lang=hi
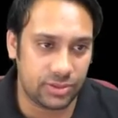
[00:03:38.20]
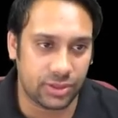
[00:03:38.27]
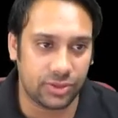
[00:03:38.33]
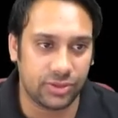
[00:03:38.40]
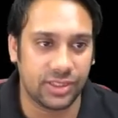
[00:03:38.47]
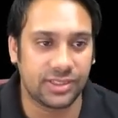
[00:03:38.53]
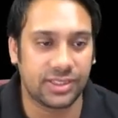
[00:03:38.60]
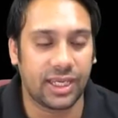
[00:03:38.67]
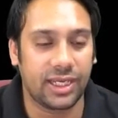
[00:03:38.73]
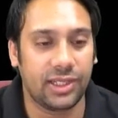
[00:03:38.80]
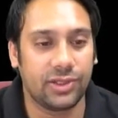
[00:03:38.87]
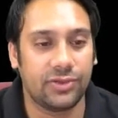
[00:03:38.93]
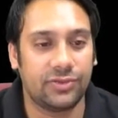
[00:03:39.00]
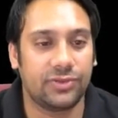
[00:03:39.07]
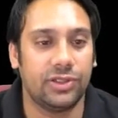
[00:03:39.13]
यू नो
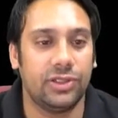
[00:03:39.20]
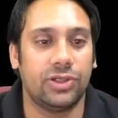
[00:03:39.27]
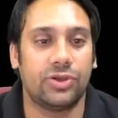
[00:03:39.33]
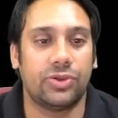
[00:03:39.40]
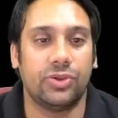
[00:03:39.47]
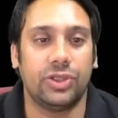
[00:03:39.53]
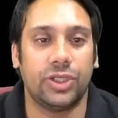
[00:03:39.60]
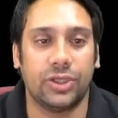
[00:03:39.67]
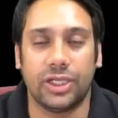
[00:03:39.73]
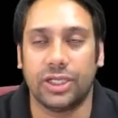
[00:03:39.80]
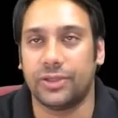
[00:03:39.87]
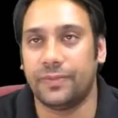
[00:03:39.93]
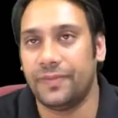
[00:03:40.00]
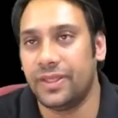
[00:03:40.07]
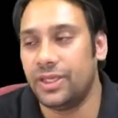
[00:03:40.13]
डिज़ाइनिंग ऑफ कंट्रोल
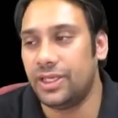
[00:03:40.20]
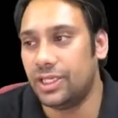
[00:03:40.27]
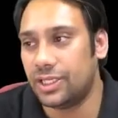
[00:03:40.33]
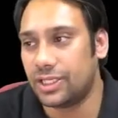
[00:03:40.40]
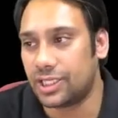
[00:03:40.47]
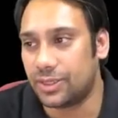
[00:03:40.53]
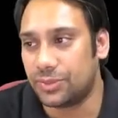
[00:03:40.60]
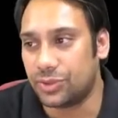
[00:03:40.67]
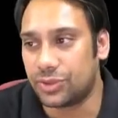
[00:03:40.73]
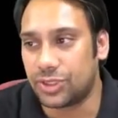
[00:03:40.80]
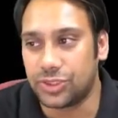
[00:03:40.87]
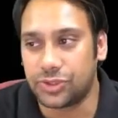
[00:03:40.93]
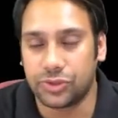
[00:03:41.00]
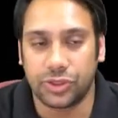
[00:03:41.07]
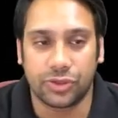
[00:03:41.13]
यूनिट कि हम लोग
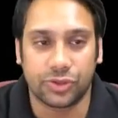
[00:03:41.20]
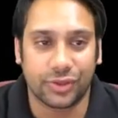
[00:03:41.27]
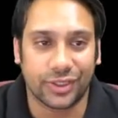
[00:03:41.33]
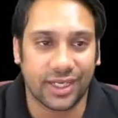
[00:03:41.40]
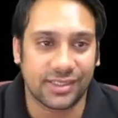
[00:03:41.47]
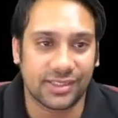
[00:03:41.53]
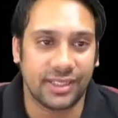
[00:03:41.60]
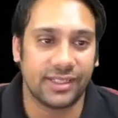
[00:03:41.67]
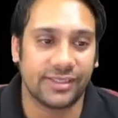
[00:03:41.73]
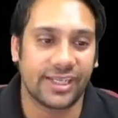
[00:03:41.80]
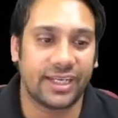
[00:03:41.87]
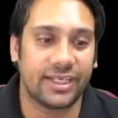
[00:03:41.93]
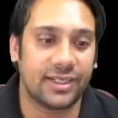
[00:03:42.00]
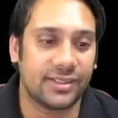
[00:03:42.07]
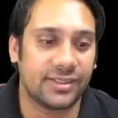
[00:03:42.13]
कंट्रोल यूनिट को कैसे
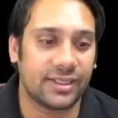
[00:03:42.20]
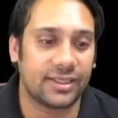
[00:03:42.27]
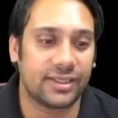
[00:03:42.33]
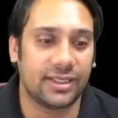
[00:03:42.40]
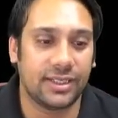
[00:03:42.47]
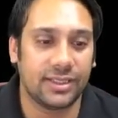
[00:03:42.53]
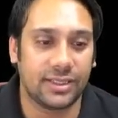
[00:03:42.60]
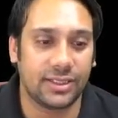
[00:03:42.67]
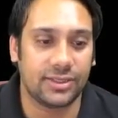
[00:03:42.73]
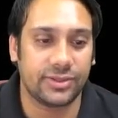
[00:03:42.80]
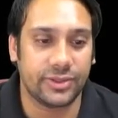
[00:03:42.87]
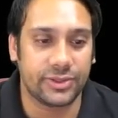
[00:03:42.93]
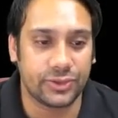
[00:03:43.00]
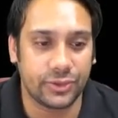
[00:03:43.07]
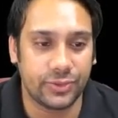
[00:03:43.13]
डिज़ाइन कर सकते हैं देर इज़
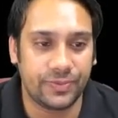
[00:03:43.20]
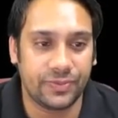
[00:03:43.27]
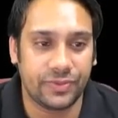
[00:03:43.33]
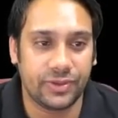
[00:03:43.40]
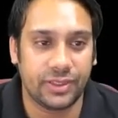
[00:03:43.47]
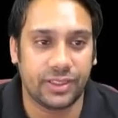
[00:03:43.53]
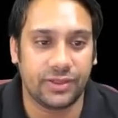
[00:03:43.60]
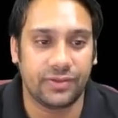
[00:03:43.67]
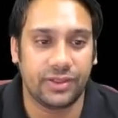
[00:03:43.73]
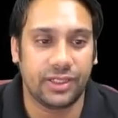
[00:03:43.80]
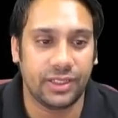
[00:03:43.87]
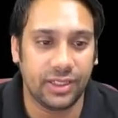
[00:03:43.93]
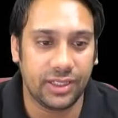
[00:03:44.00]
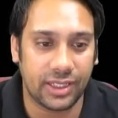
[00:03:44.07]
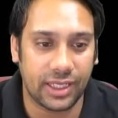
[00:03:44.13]
ऑल्सो गिवन
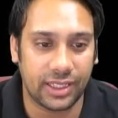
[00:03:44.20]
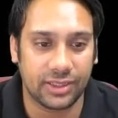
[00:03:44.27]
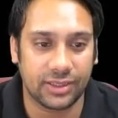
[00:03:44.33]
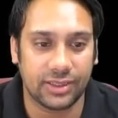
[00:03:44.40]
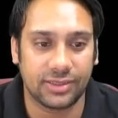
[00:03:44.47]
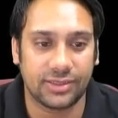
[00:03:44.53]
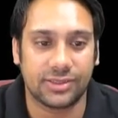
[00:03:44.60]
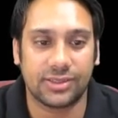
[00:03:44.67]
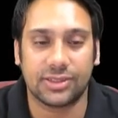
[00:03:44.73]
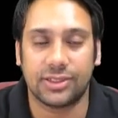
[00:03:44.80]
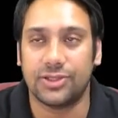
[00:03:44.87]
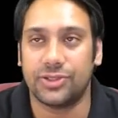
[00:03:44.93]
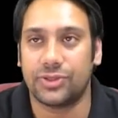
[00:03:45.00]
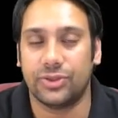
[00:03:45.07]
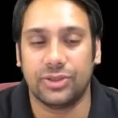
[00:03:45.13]
हेयर एंड दिस
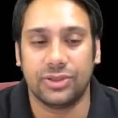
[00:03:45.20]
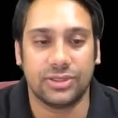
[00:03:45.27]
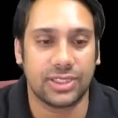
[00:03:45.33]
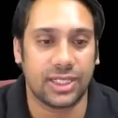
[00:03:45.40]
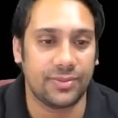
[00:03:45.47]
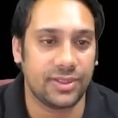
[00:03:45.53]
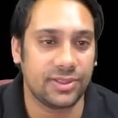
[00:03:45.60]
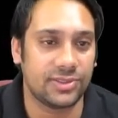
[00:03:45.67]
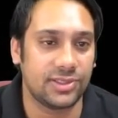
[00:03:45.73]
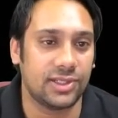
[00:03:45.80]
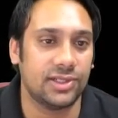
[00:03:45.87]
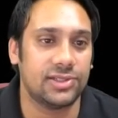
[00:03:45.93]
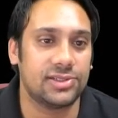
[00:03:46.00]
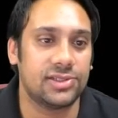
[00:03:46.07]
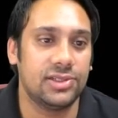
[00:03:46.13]
कंट्रोल टाइमिंग
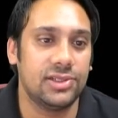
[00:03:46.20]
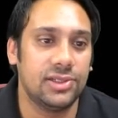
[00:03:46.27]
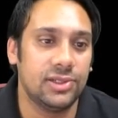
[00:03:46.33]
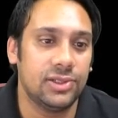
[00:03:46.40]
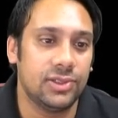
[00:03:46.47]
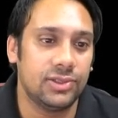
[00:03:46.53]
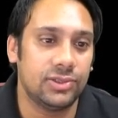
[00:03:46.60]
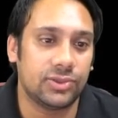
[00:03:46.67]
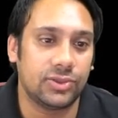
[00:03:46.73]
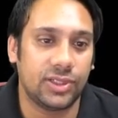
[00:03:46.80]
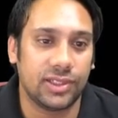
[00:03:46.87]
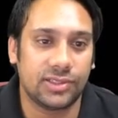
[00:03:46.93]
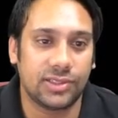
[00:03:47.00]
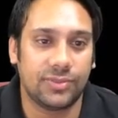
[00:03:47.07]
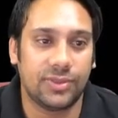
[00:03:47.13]
सिग्नल्स तो
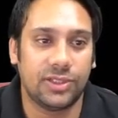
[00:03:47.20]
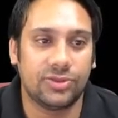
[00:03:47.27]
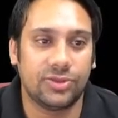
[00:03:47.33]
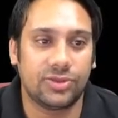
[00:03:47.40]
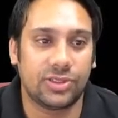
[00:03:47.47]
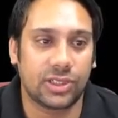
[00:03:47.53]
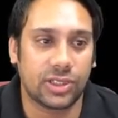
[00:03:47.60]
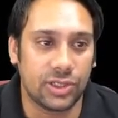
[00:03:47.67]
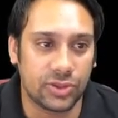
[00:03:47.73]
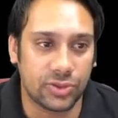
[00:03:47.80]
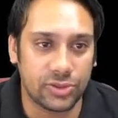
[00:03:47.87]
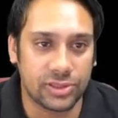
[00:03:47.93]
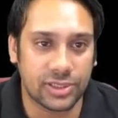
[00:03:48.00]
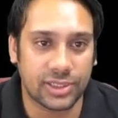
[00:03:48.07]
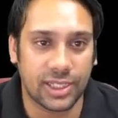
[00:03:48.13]
ये सभी जो
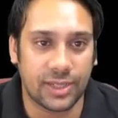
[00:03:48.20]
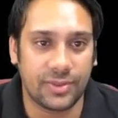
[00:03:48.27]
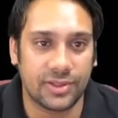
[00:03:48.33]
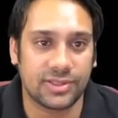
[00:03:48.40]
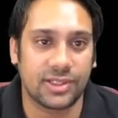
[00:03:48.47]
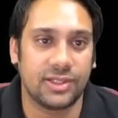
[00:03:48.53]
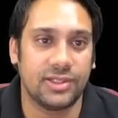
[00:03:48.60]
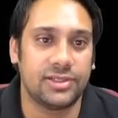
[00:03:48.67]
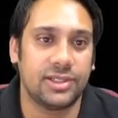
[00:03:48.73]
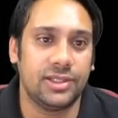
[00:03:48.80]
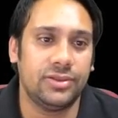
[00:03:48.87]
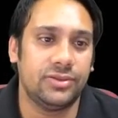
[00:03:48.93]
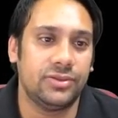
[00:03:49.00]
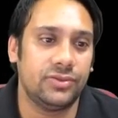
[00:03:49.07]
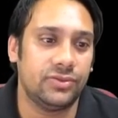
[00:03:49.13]
कंट्रोल टाइमिंग सिग्नल्स
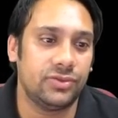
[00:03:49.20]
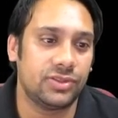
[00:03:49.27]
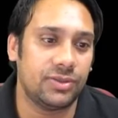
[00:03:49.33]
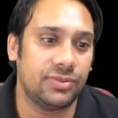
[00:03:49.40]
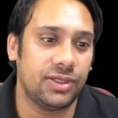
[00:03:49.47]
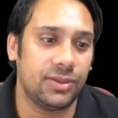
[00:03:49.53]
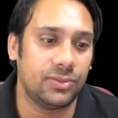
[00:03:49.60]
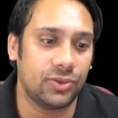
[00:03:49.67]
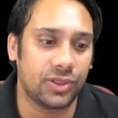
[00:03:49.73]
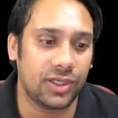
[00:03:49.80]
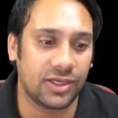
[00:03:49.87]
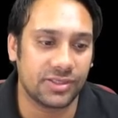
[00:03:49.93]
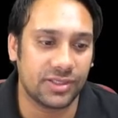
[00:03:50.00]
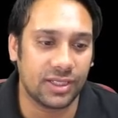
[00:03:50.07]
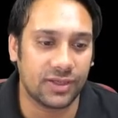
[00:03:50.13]
हैं वो सभी हम लोग
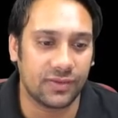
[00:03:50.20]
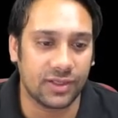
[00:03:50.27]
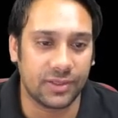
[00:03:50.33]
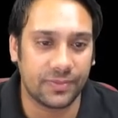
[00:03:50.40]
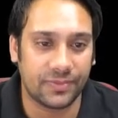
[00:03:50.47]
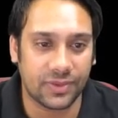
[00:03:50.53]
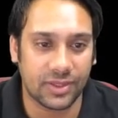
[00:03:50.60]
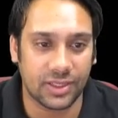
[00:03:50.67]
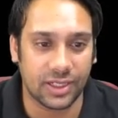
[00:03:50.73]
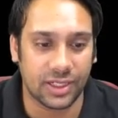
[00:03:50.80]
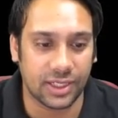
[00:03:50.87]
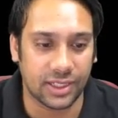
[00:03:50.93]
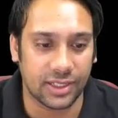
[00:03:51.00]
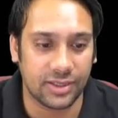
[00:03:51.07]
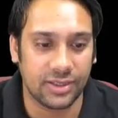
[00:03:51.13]
यहाँ से कवर
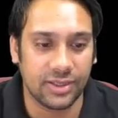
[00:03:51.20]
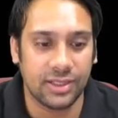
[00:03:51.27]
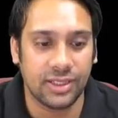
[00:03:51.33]
करेंगे